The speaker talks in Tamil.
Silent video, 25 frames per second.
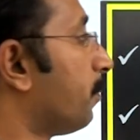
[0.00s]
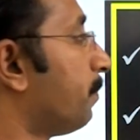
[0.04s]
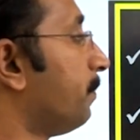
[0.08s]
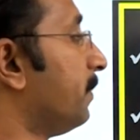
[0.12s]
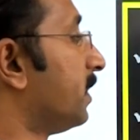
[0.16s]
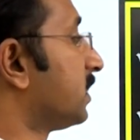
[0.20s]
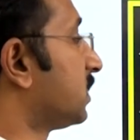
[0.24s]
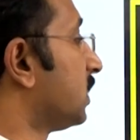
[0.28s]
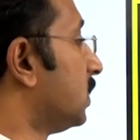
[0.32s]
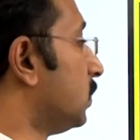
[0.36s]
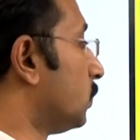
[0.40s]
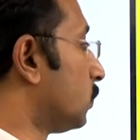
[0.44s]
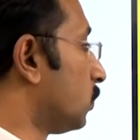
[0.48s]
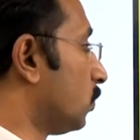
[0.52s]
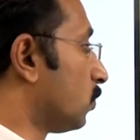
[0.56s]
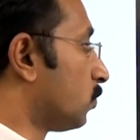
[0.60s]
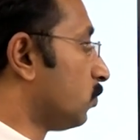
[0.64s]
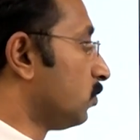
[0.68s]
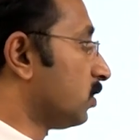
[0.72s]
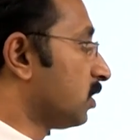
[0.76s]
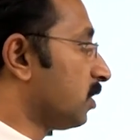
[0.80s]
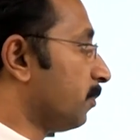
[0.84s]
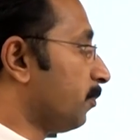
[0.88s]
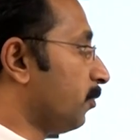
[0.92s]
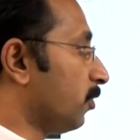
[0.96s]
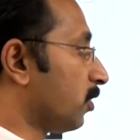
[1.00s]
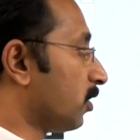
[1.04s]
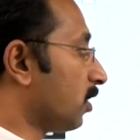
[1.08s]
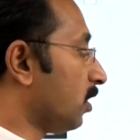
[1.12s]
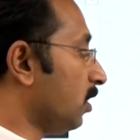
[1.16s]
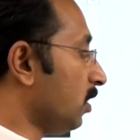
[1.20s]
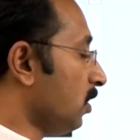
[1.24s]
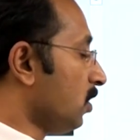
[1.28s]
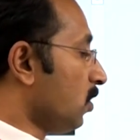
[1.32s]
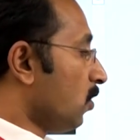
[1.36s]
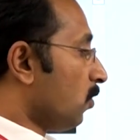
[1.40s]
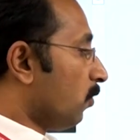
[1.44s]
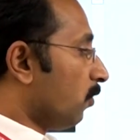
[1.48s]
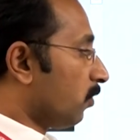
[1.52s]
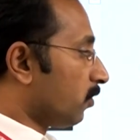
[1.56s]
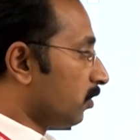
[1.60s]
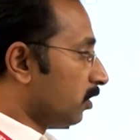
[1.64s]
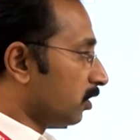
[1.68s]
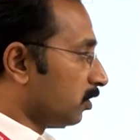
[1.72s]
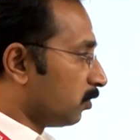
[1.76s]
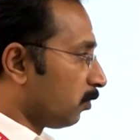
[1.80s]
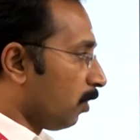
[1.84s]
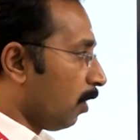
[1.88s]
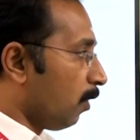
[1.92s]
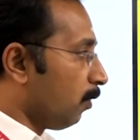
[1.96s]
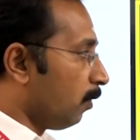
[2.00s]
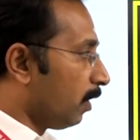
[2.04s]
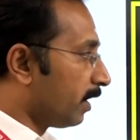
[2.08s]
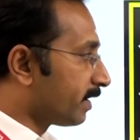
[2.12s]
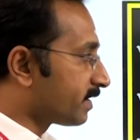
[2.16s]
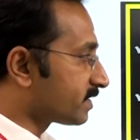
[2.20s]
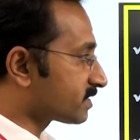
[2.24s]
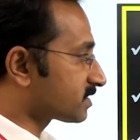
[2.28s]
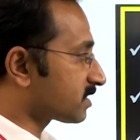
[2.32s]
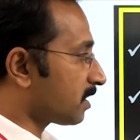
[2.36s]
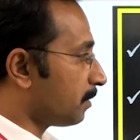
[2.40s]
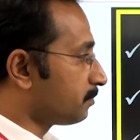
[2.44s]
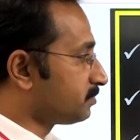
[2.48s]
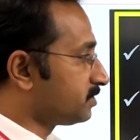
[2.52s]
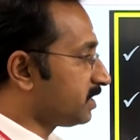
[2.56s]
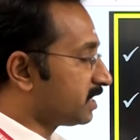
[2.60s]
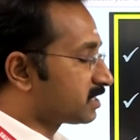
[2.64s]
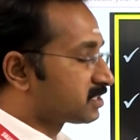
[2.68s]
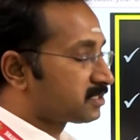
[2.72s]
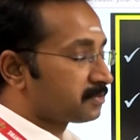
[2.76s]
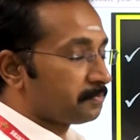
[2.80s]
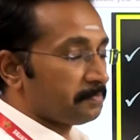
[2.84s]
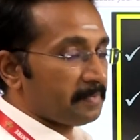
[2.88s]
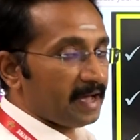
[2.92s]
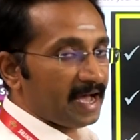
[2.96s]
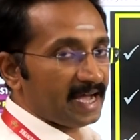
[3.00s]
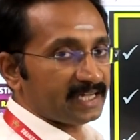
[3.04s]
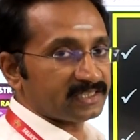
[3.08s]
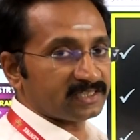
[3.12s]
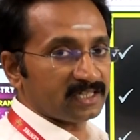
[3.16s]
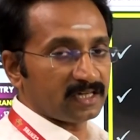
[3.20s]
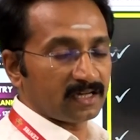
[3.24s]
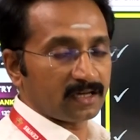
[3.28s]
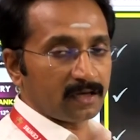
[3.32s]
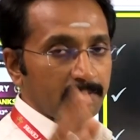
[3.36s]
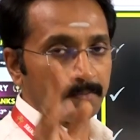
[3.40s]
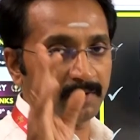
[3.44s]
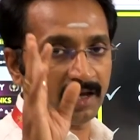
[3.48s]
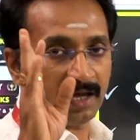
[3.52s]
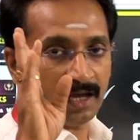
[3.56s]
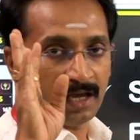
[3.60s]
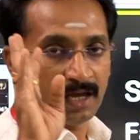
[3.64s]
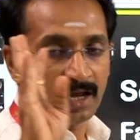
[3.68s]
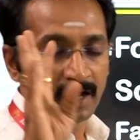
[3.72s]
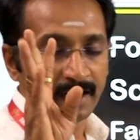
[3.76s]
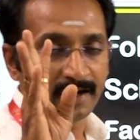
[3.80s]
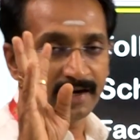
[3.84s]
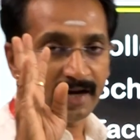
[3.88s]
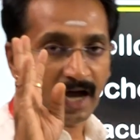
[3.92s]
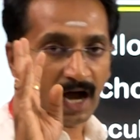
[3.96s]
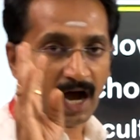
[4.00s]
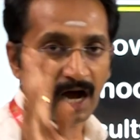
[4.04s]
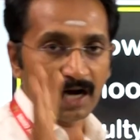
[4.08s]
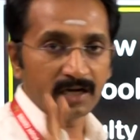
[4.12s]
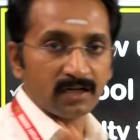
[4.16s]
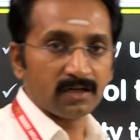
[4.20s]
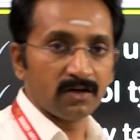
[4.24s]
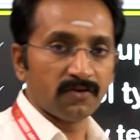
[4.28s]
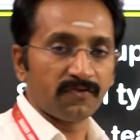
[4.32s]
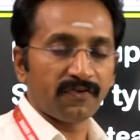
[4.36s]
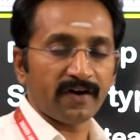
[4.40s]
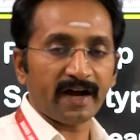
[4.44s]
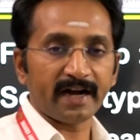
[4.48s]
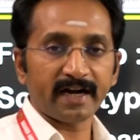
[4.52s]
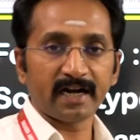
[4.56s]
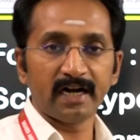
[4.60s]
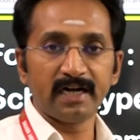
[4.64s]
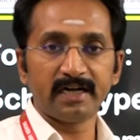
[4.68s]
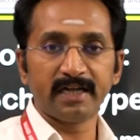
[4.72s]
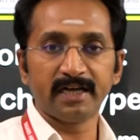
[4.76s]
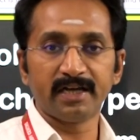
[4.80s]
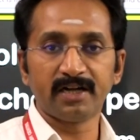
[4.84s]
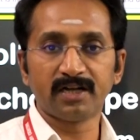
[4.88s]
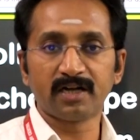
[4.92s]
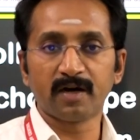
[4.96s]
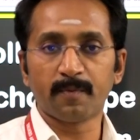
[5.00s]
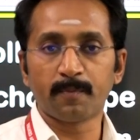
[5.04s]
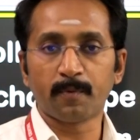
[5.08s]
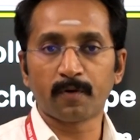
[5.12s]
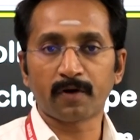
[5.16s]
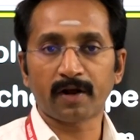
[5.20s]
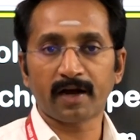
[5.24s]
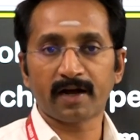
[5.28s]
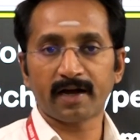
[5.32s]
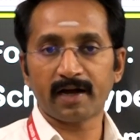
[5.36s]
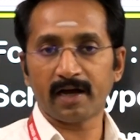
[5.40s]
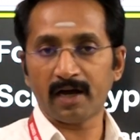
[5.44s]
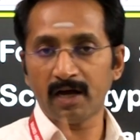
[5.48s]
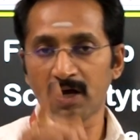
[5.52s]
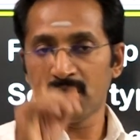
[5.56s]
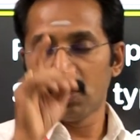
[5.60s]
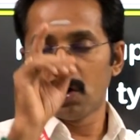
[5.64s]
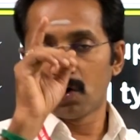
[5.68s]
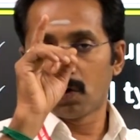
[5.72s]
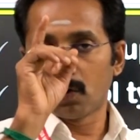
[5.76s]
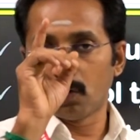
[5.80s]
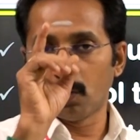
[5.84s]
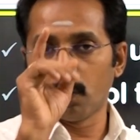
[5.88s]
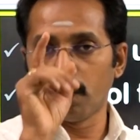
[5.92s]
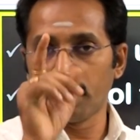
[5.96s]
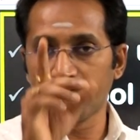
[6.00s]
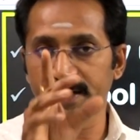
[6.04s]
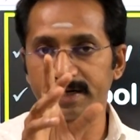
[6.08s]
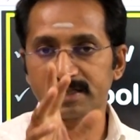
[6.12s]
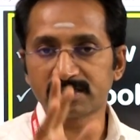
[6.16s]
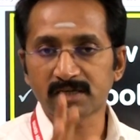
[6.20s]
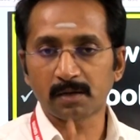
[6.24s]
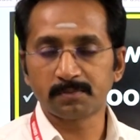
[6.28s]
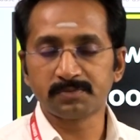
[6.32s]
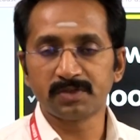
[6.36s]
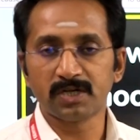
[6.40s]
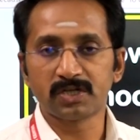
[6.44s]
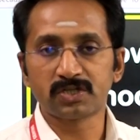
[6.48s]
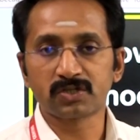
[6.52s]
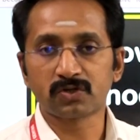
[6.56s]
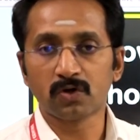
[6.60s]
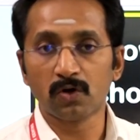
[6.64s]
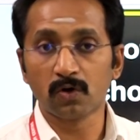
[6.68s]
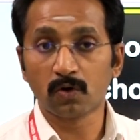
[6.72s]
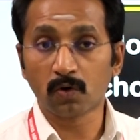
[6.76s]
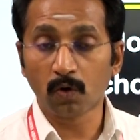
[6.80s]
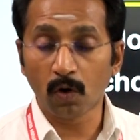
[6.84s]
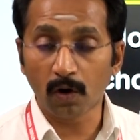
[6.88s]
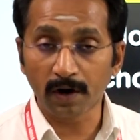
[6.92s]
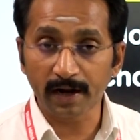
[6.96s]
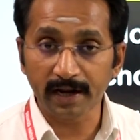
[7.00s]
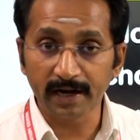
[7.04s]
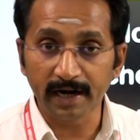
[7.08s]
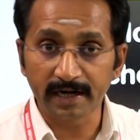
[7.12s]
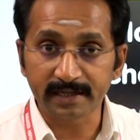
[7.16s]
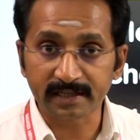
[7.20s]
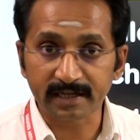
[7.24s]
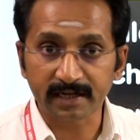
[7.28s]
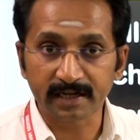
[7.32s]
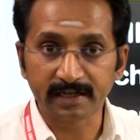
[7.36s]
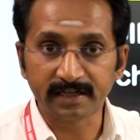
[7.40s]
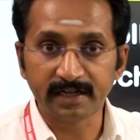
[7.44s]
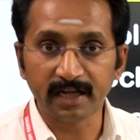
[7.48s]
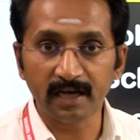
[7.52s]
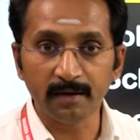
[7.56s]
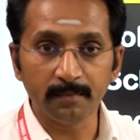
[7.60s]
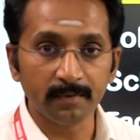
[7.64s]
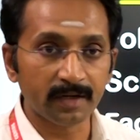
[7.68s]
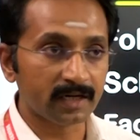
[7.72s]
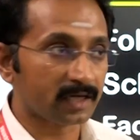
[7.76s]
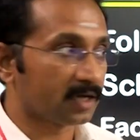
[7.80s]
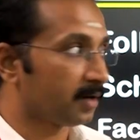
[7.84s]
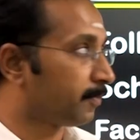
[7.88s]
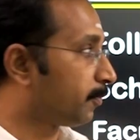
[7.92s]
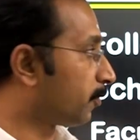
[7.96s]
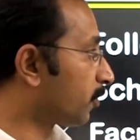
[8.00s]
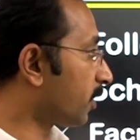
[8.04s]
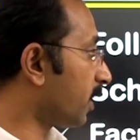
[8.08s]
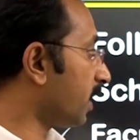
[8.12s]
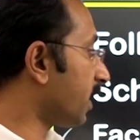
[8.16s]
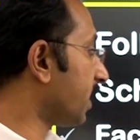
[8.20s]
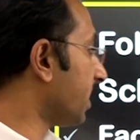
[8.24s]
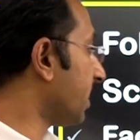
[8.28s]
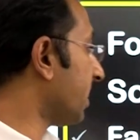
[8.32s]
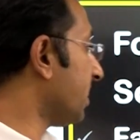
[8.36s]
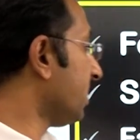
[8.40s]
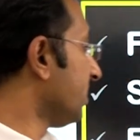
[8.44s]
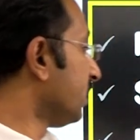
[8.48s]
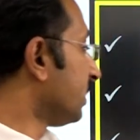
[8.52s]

அப் மெத்தட் உங்களுக்கு கொடுக்க போகிறோம் உங்களுக்கு ஒவ்வொரு சப்ஜெக்ட்ஸ் மேஜருக்குமே நான்கு ஃபேக்கல்ட்டி இருக்க போகிறாங்க ஒவ்வொரு சப்ஜெக்ட்ஸ்க்கும் கோஆர்டினேட்டர் டீம் இருக்க போகிறாங்க